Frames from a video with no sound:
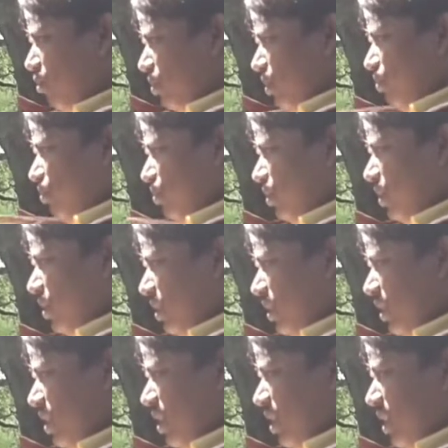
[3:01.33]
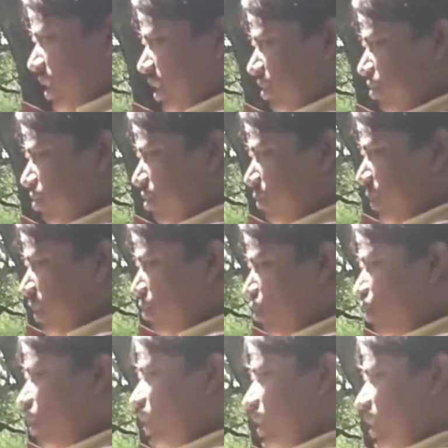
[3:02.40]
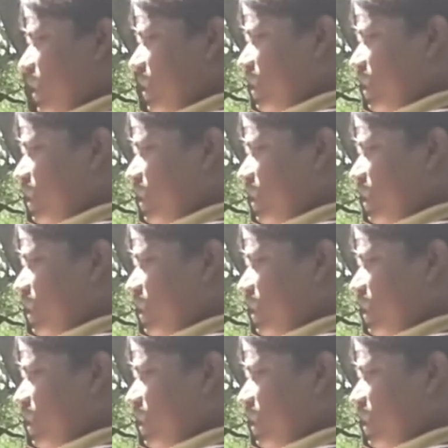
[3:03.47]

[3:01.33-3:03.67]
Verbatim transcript: होती होगी हाँ, तो अपने लोकल के